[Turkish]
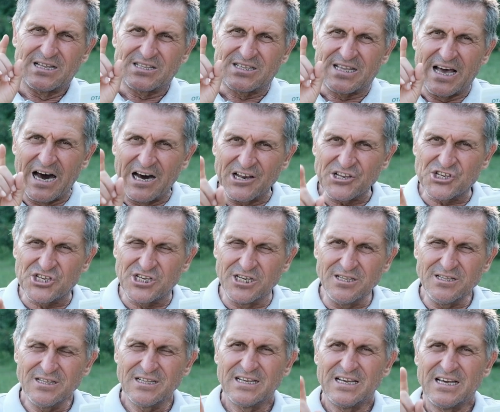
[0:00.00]

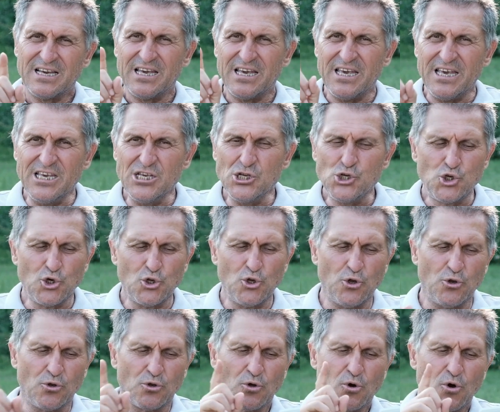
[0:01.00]
tarçın
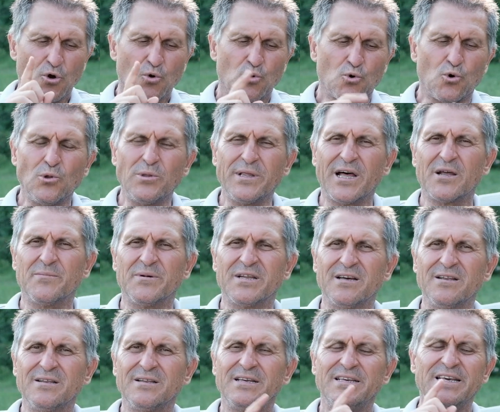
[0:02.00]
insülin
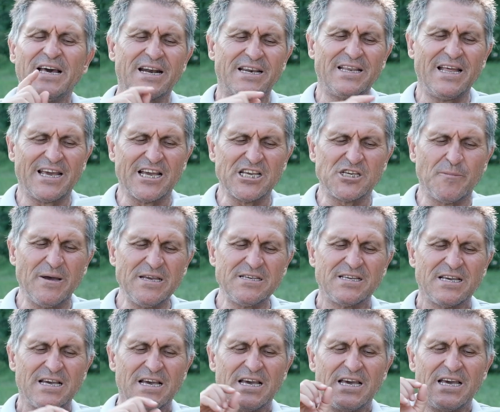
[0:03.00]
kullanımının yerine geçmez.
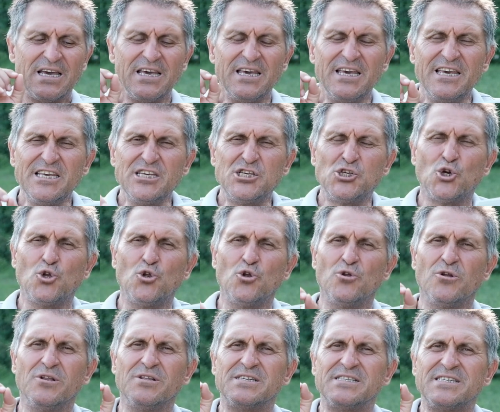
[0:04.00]

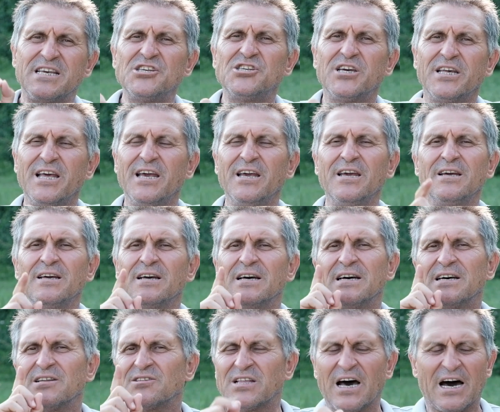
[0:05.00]
İnsülinin seçeneği
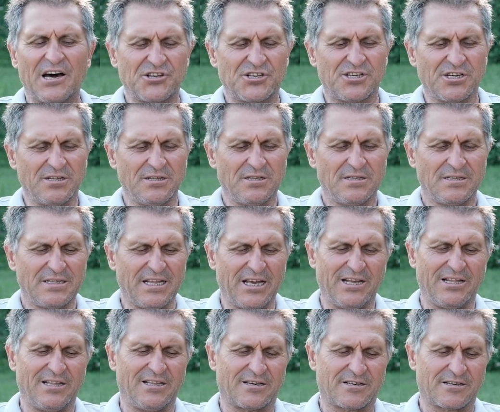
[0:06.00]
tarçın
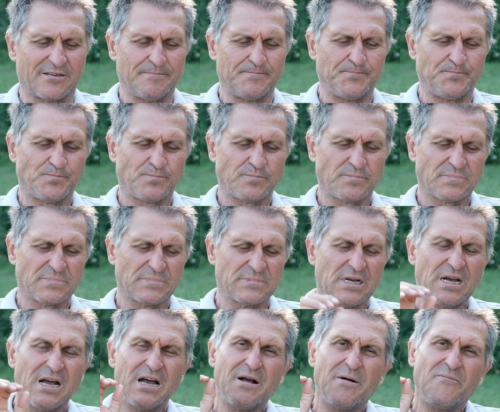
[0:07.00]
değildir.
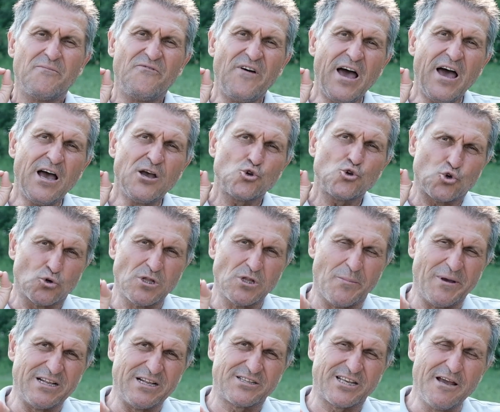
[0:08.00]
Ve şunu da
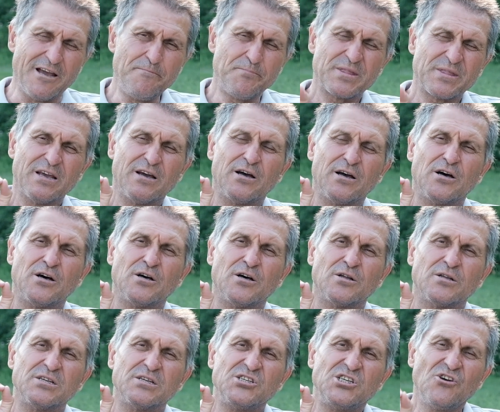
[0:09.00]
belirteyim.
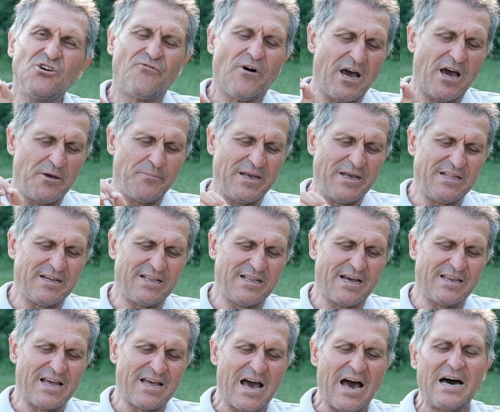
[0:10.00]
Şifayı
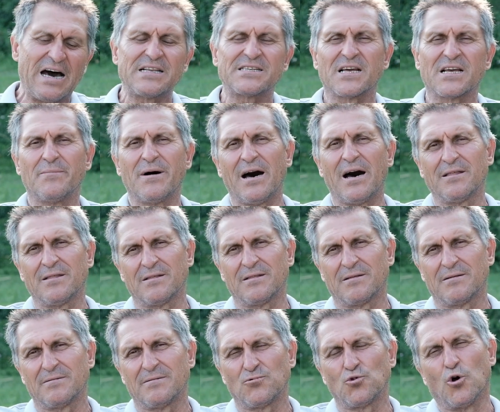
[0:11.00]
belirleyen her zaman
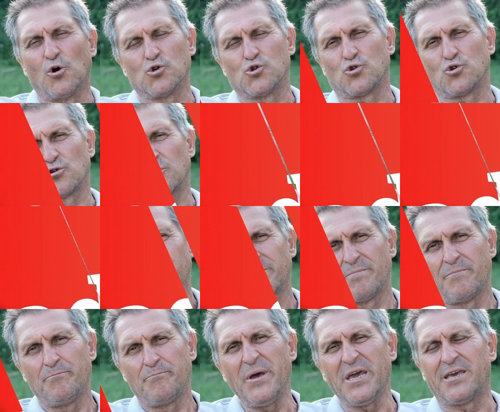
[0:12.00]
dozdur.
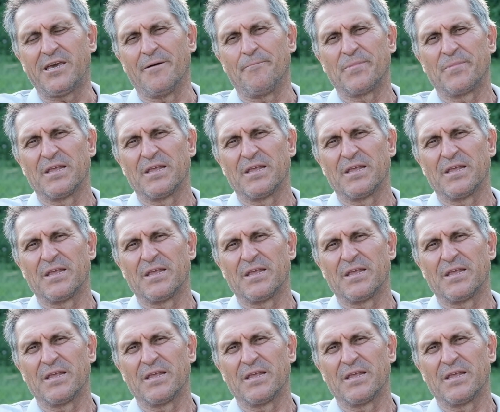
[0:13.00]
Peki